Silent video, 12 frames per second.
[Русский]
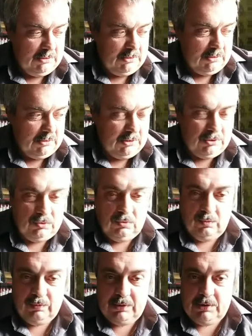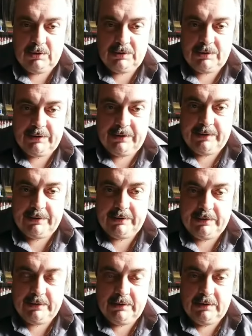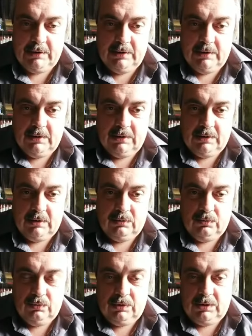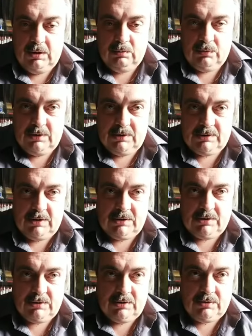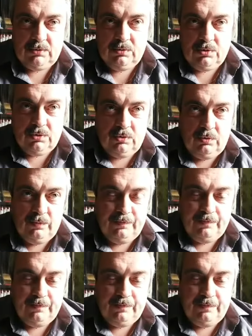хочу вам предложить такую тему, достаточно сложную,